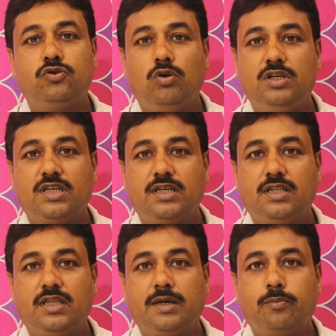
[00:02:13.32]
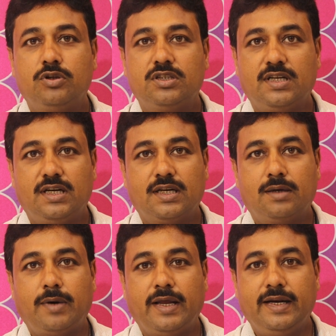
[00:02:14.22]
চল্লিশ হাজার থেকে পঞ্চাশ হাজার
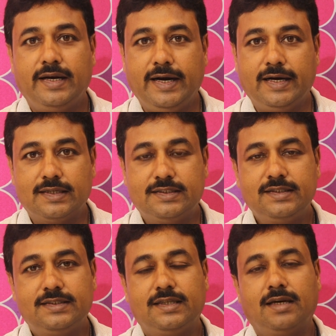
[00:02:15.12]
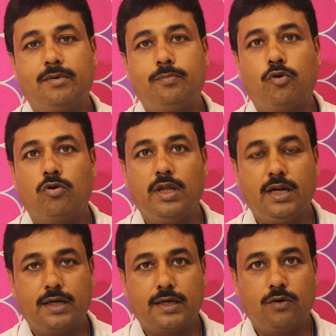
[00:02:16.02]
টাকা বাইরের রেট আছে সেটা আমরা পনেরো
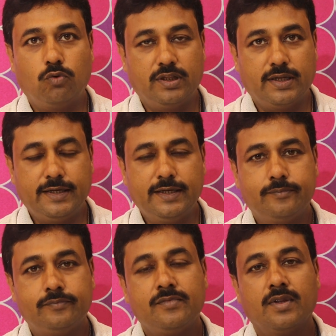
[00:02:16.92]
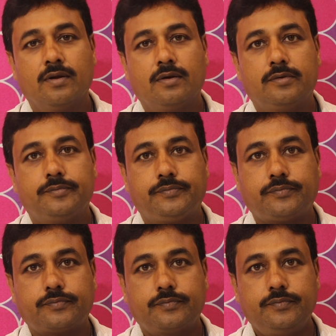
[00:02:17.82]
হাজার টাকায় করে থাকি সব জায়গায় দেখে
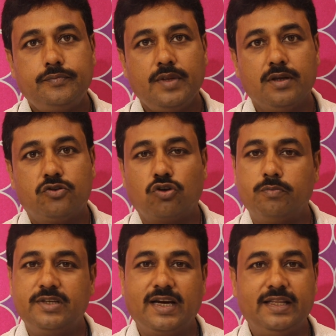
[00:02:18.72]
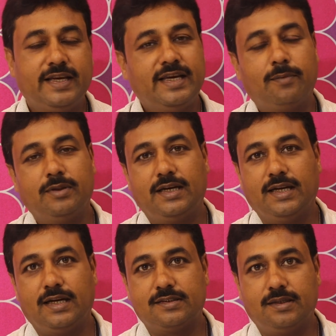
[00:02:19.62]
তারপর এখানে আসতে পারেন সব জায়গায় দেখে আমাদের
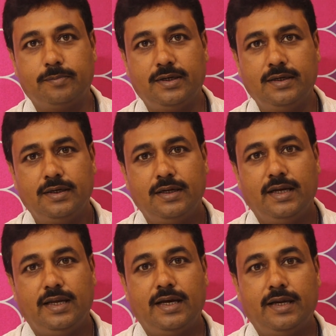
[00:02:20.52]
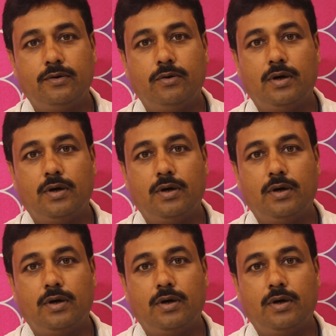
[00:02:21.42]
এখানে আসতে পারেন হেয়ার